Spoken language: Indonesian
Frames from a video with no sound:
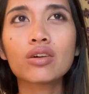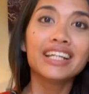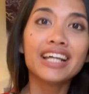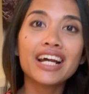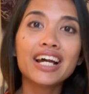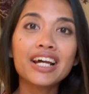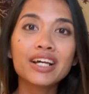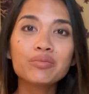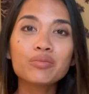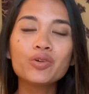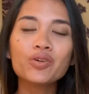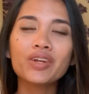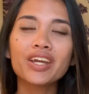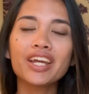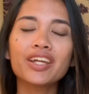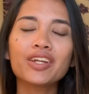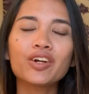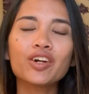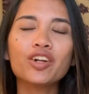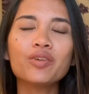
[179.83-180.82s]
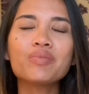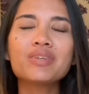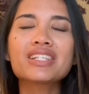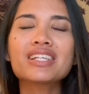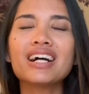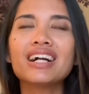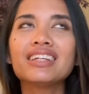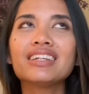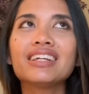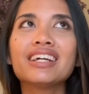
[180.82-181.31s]
dan mungkin kalau
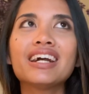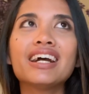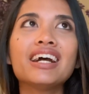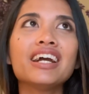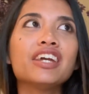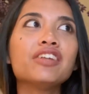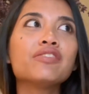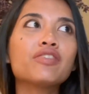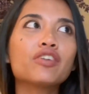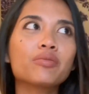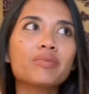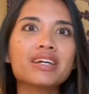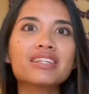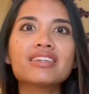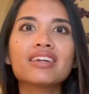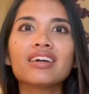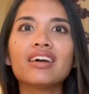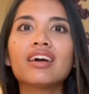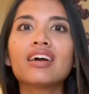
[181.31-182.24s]
misalnya informasi yang